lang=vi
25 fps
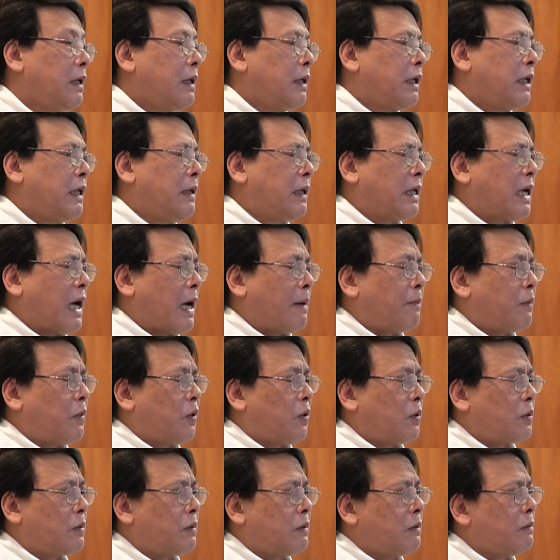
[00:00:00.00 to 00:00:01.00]
khi cả
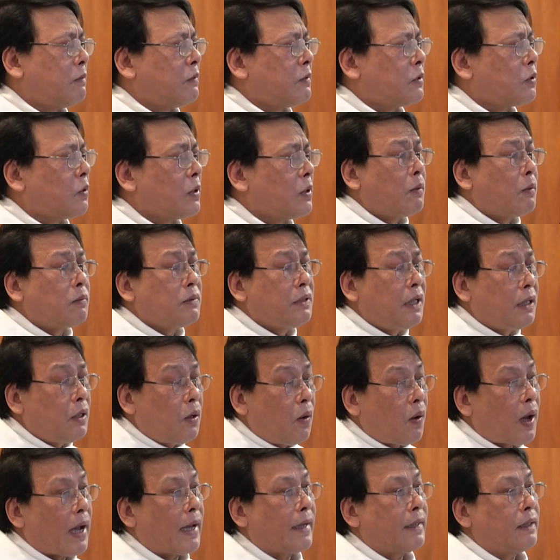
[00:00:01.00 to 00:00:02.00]
một số nhân
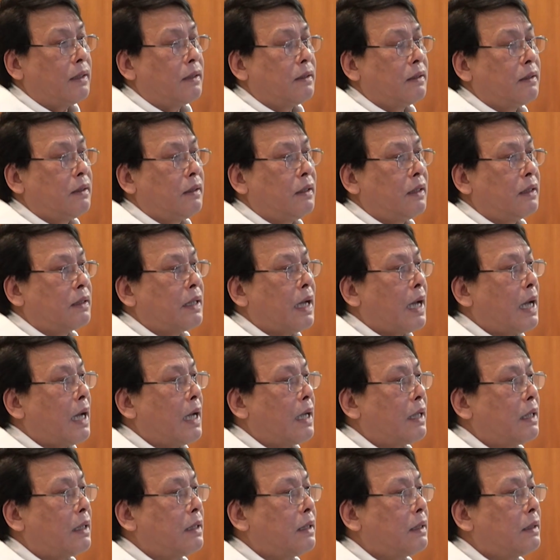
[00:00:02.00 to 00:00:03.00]
loại người
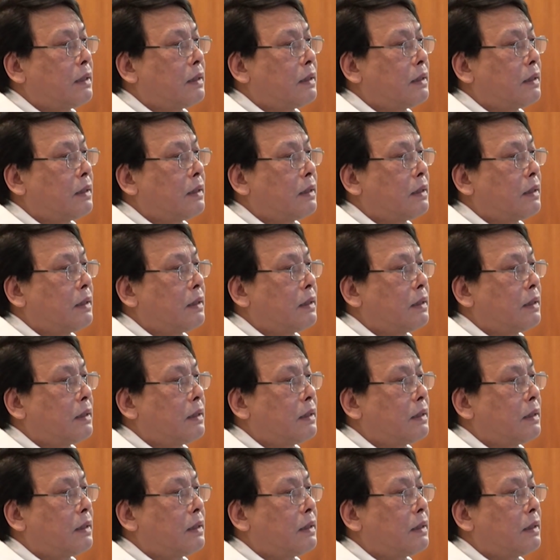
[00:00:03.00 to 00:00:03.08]
ta